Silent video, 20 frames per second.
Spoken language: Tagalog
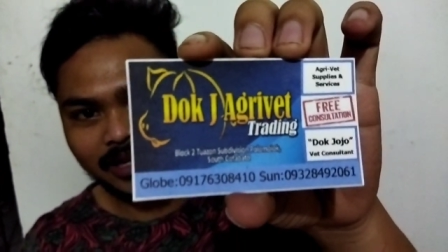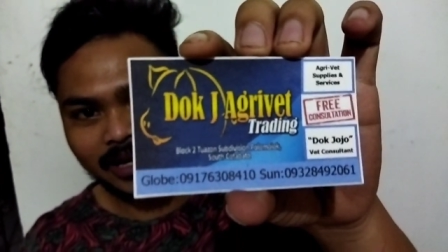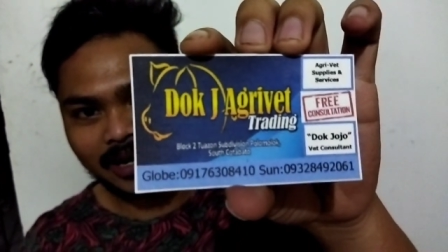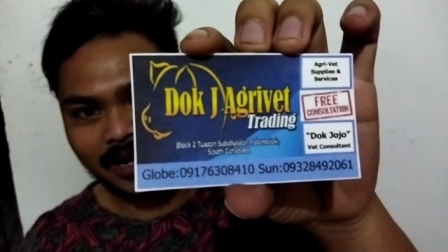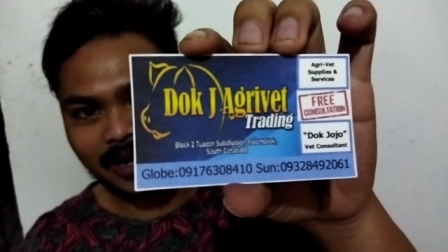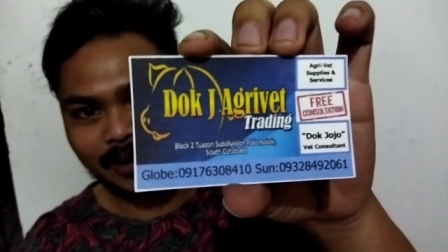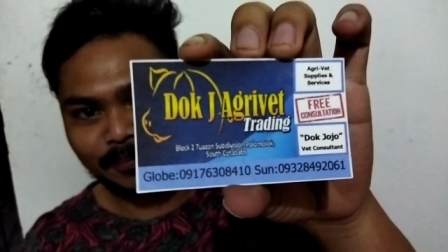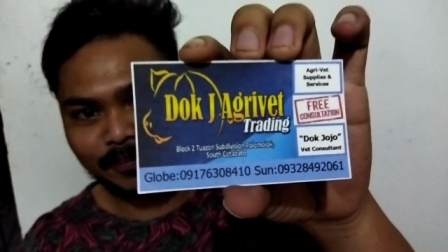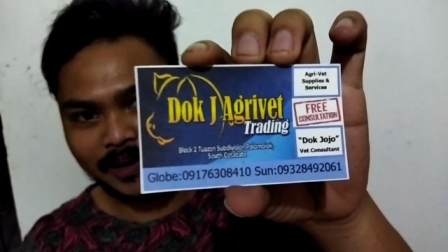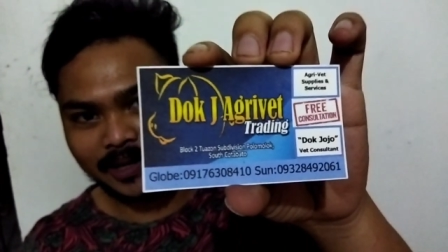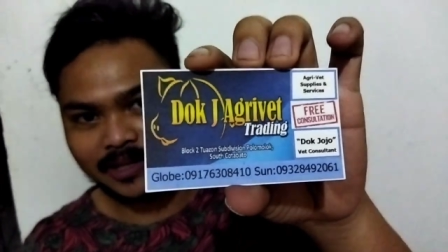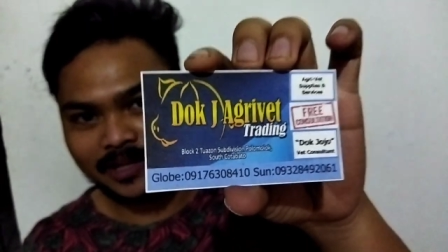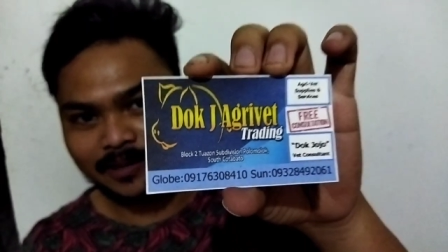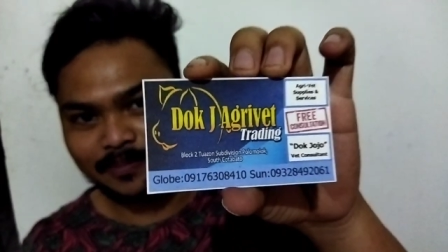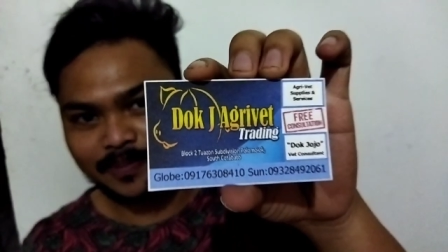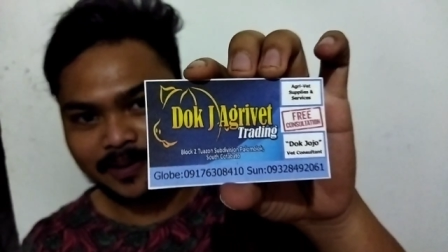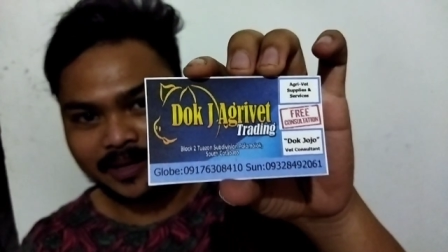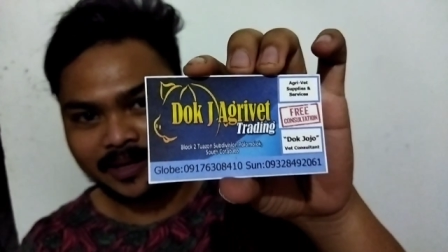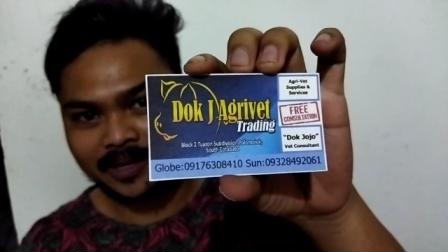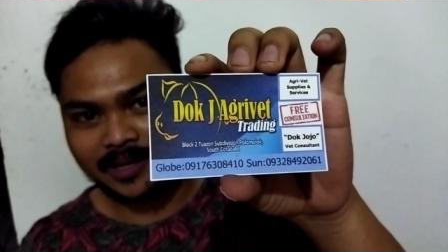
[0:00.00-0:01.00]
ng uh,
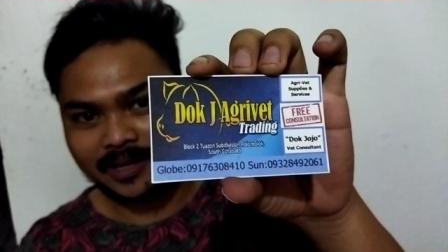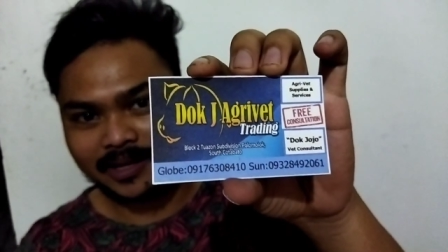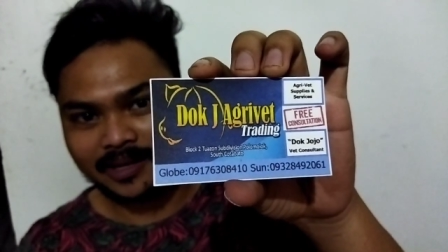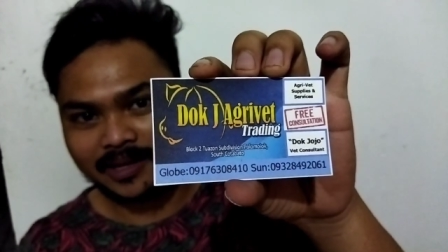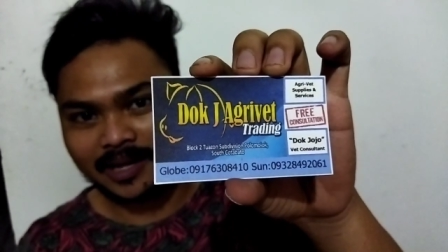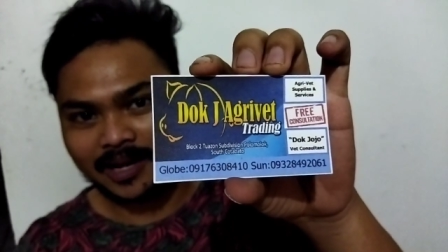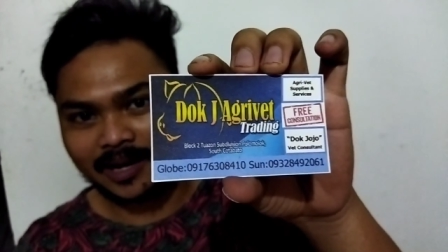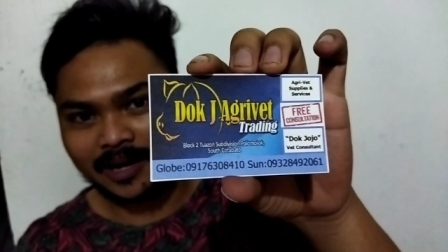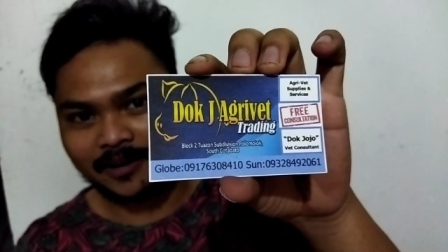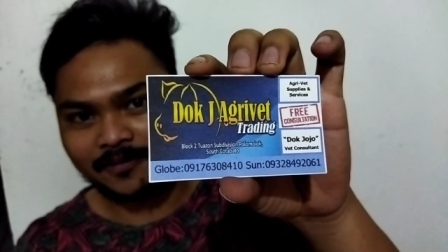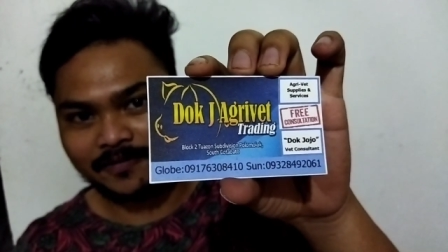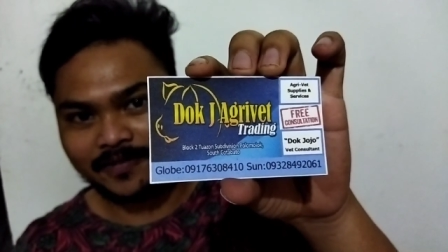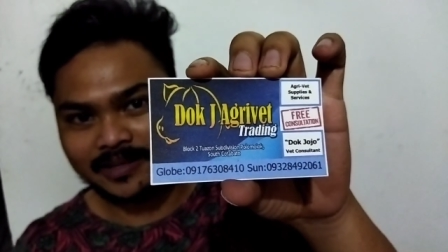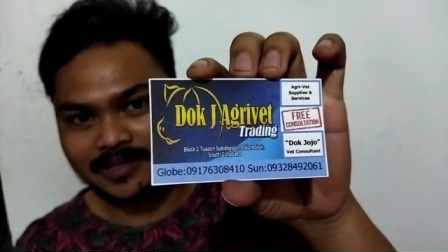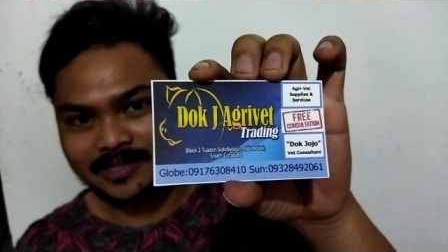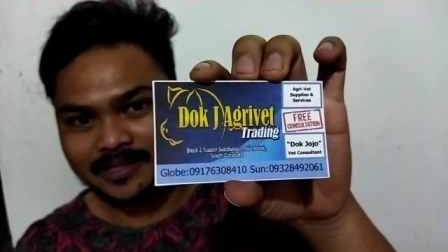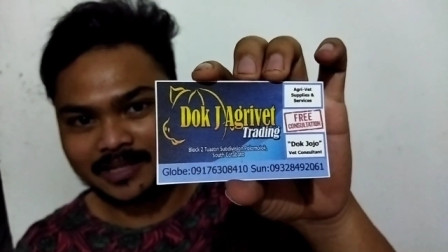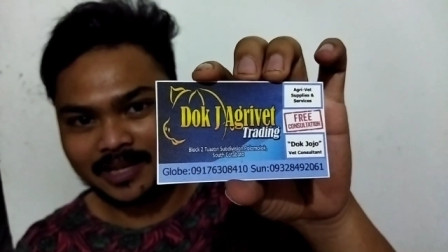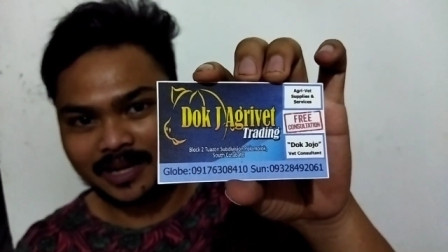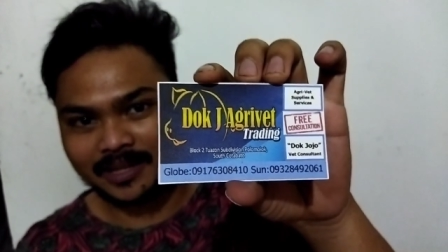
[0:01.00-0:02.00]
PDP na
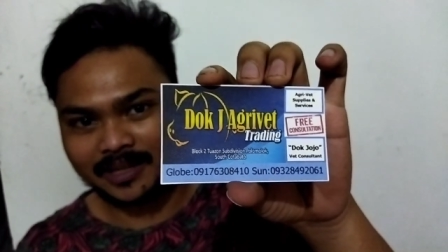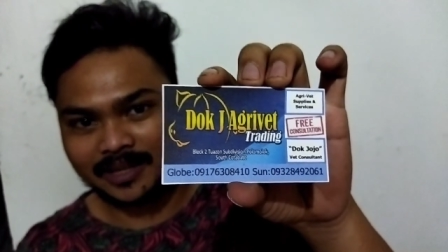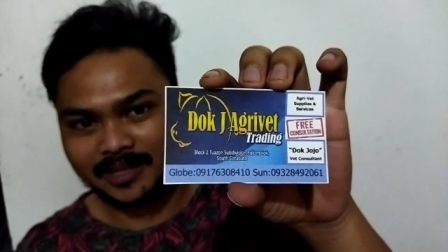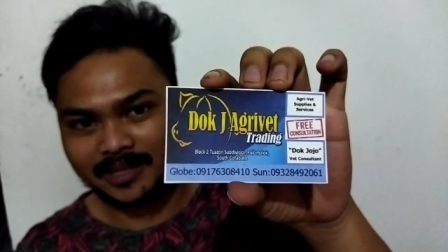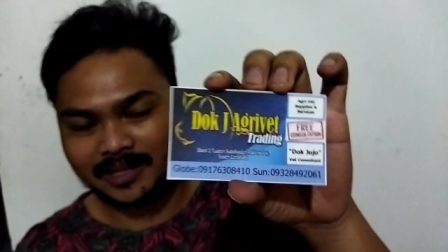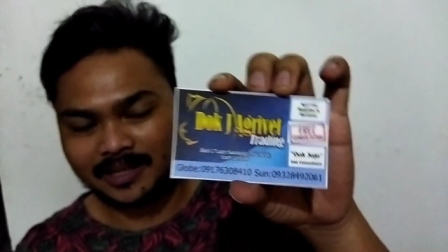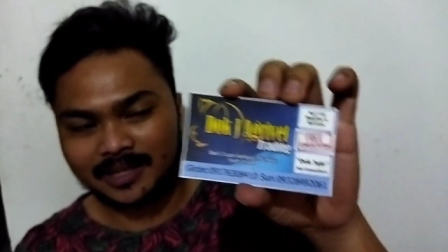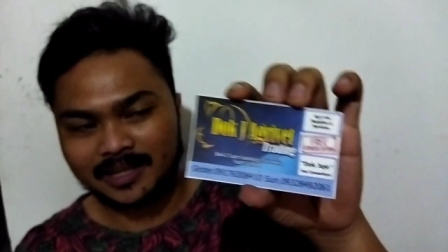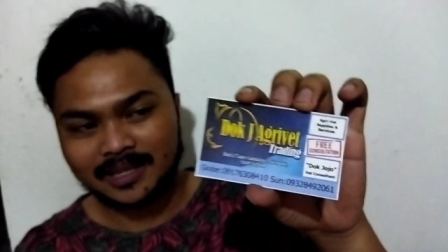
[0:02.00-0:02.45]
feeds natin.